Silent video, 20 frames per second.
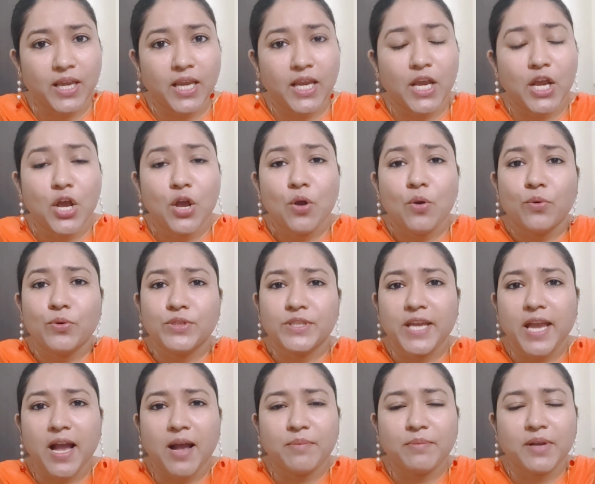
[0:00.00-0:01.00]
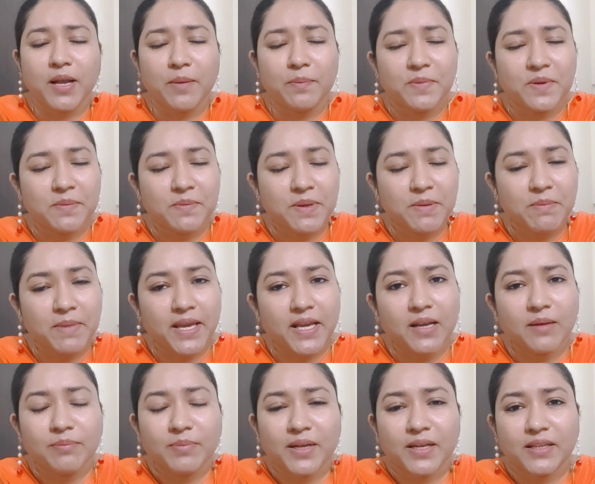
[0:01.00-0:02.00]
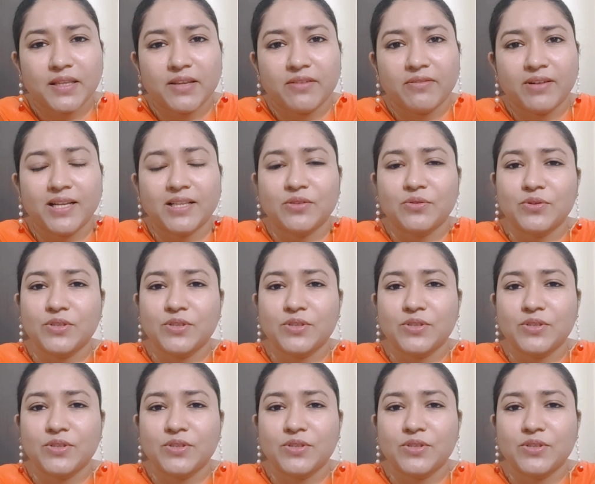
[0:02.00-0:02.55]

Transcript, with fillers: उसे हम कभी भी मेकअप करते वक्त उसे